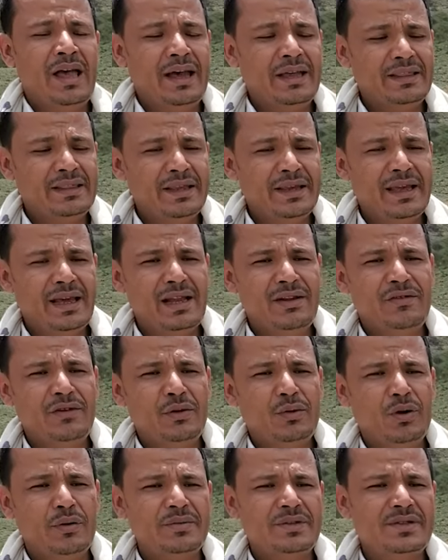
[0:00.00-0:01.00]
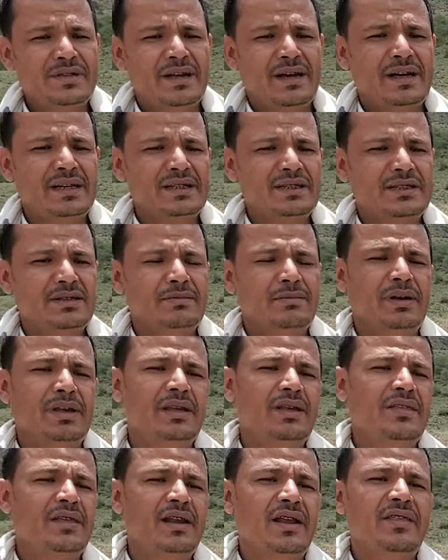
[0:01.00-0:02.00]
حتى جاء 2015
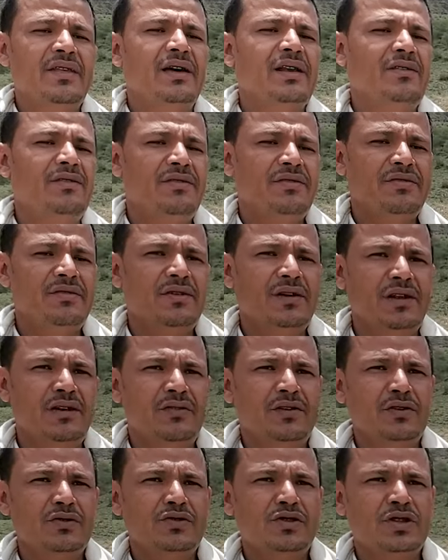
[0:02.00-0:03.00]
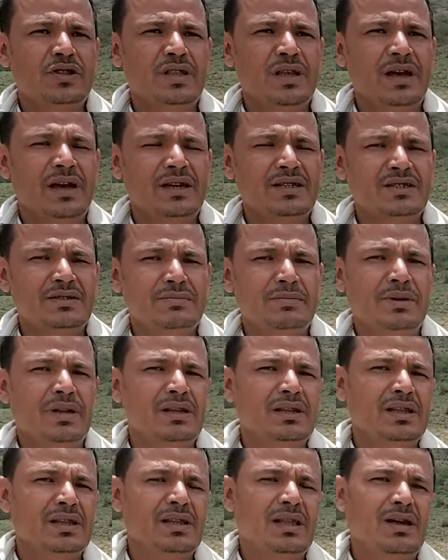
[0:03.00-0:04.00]
معي 3000 2016
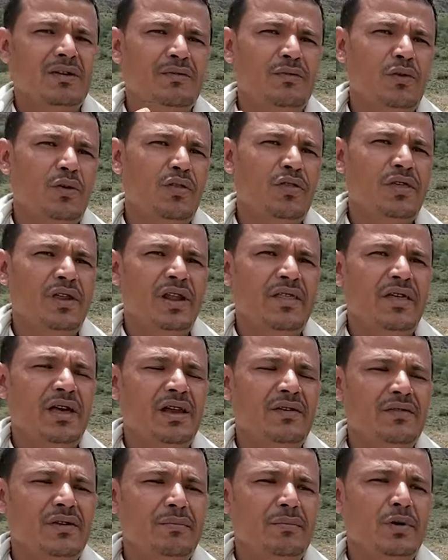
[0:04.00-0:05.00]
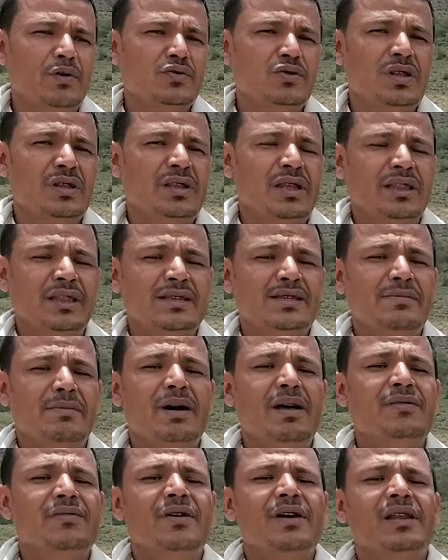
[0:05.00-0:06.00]
بديت اطلع فوق ال 3000 لما وصلت حتى
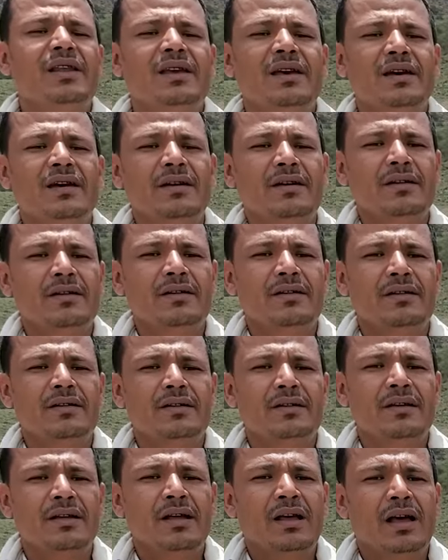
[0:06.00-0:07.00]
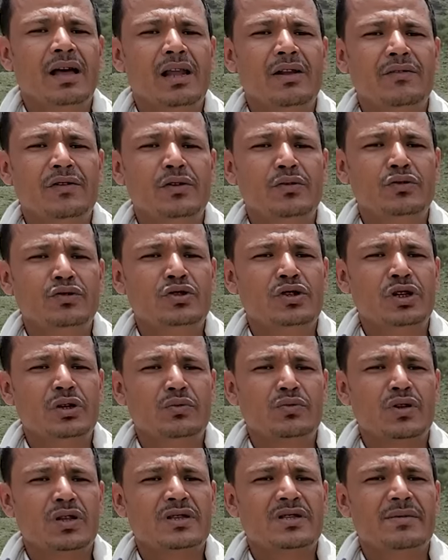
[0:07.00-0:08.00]
7000 خليه 2020
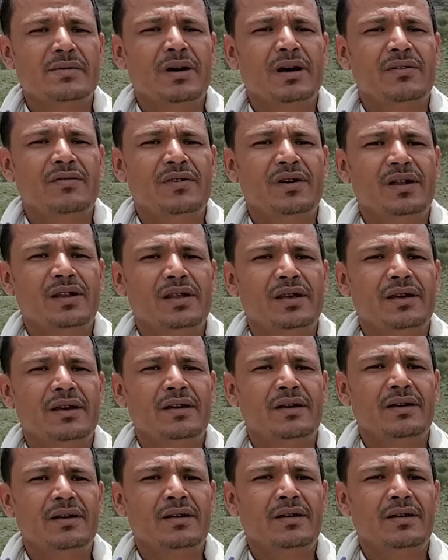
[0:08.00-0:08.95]
وصلت 7000 خليه